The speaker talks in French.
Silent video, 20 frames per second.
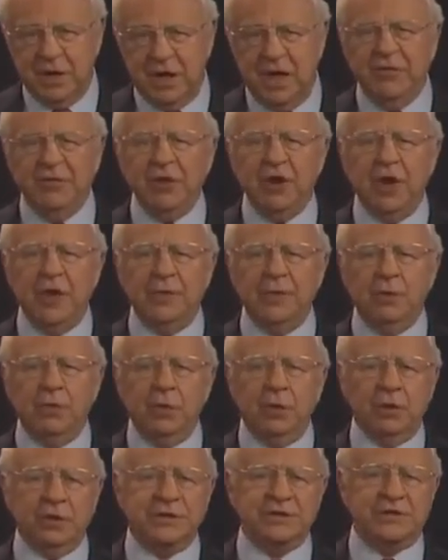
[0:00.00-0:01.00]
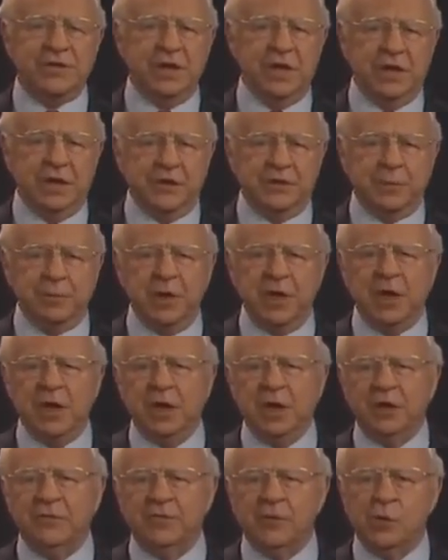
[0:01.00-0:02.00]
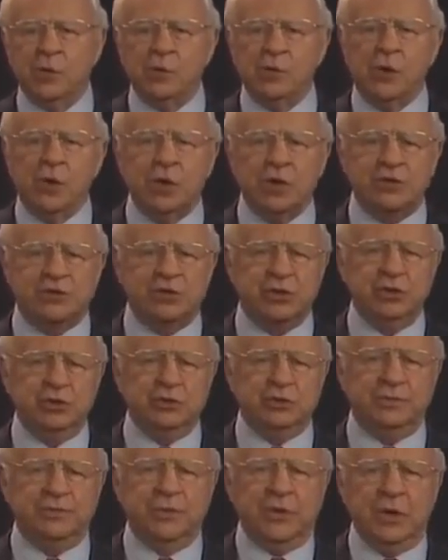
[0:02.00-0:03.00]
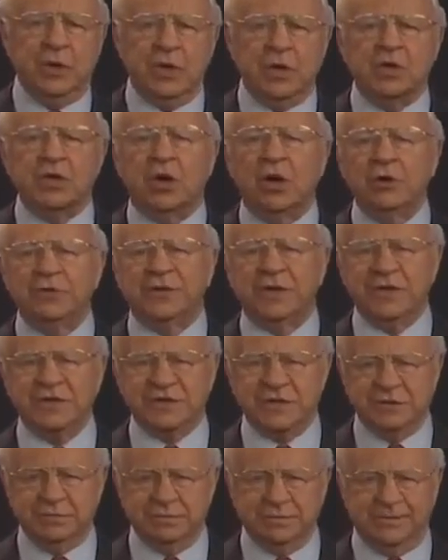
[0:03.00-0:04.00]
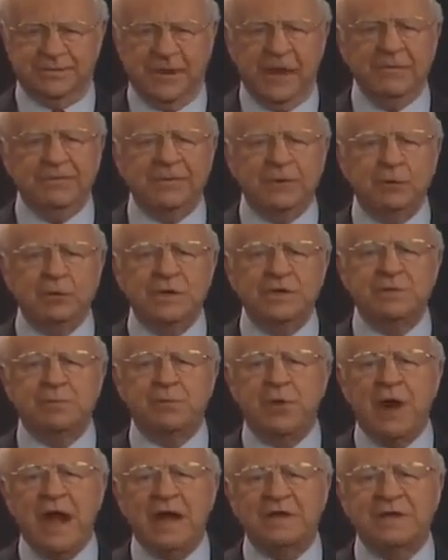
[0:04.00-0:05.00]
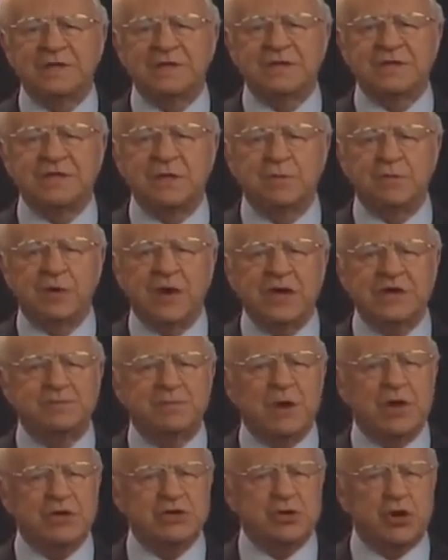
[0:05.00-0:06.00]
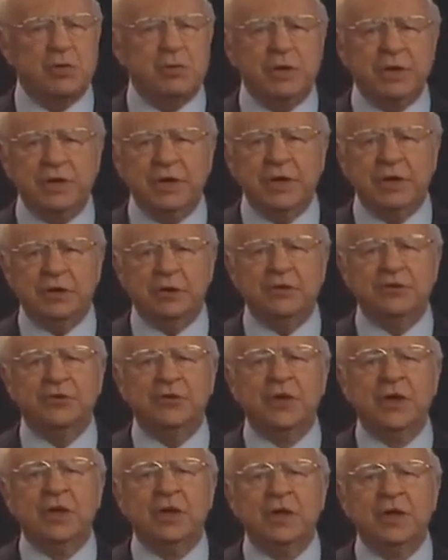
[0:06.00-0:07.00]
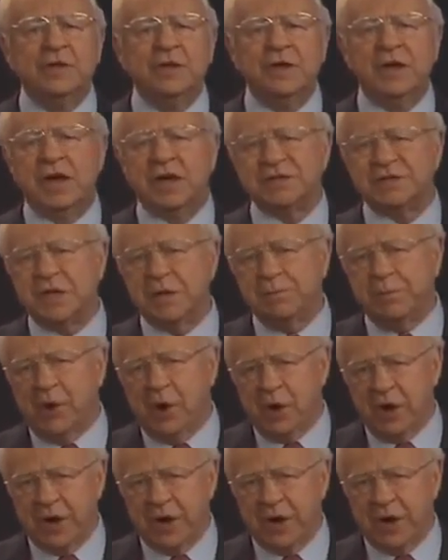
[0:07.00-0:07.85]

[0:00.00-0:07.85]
Sur la scène mondiale, au début de la Deuxième Guerre mondiale, l'occultisme a influencé les pratiques des dirigeants allemands du parti nazi.